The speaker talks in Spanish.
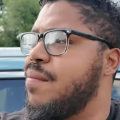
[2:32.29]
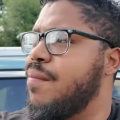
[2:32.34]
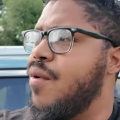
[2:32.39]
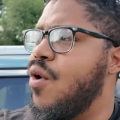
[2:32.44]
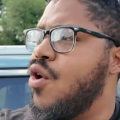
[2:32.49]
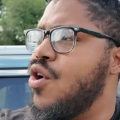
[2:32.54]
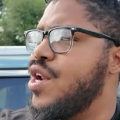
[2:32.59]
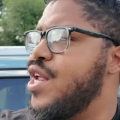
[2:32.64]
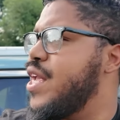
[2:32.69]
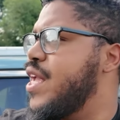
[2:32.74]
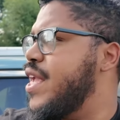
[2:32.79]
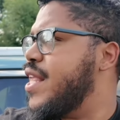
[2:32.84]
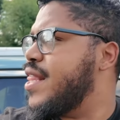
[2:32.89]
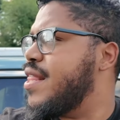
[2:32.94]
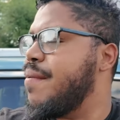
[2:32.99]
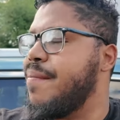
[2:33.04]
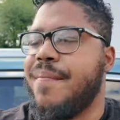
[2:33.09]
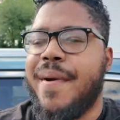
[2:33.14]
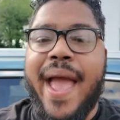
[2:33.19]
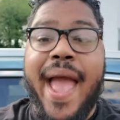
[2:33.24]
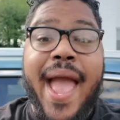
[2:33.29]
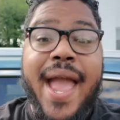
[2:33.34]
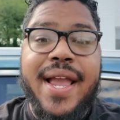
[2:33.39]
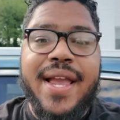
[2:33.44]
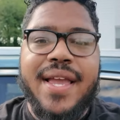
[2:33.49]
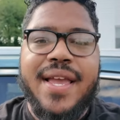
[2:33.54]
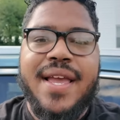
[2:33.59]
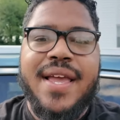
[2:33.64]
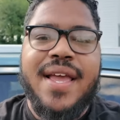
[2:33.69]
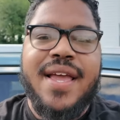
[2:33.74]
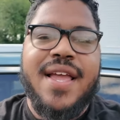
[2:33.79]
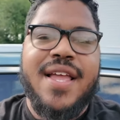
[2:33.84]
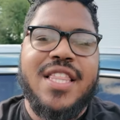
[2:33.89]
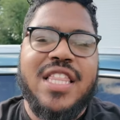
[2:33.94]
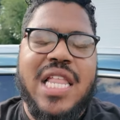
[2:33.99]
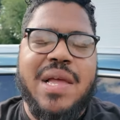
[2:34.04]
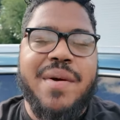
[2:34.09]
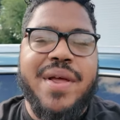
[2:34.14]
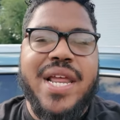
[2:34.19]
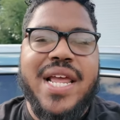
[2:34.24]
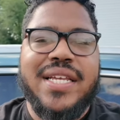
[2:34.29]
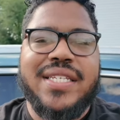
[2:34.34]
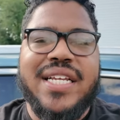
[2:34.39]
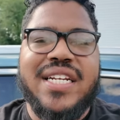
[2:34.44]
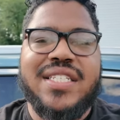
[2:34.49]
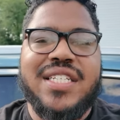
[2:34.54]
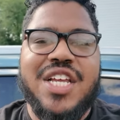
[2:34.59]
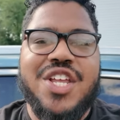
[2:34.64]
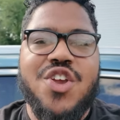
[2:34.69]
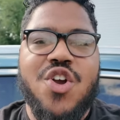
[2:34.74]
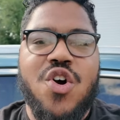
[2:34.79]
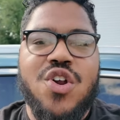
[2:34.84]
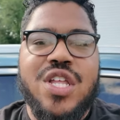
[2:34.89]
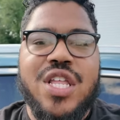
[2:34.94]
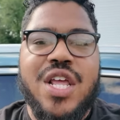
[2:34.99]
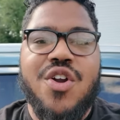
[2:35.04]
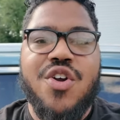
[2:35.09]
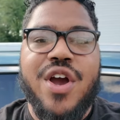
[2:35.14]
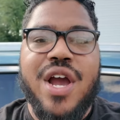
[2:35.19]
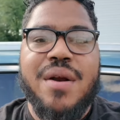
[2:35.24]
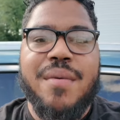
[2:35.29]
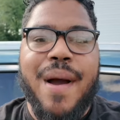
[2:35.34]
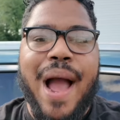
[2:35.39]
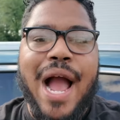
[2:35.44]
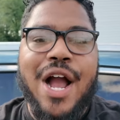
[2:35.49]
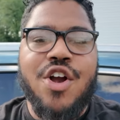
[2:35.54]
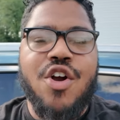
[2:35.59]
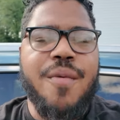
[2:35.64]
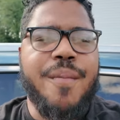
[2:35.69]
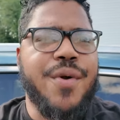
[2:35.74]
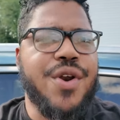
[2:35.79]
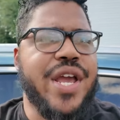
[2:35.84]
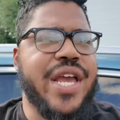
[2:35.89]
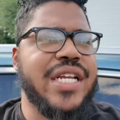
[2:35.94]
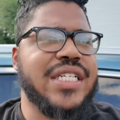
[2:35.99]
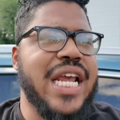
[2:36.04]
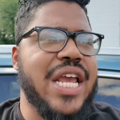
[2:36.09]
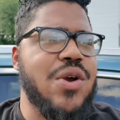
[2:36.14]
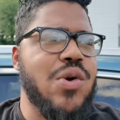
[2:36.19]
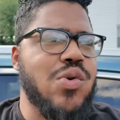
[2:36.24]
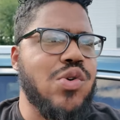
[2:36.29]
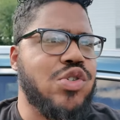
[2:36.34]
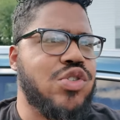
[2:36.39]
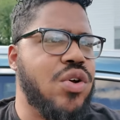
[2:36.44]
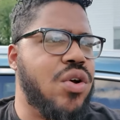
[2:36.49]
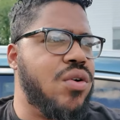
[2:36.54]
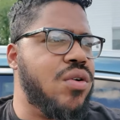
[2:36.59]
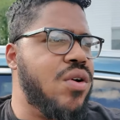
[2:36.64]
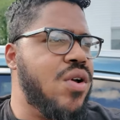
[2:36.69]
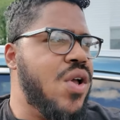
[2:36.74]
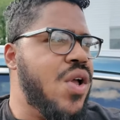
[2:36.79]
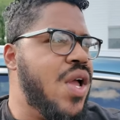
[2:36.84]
Money in the Bank, debería ser señor dinero en el banco, porque Jay Uso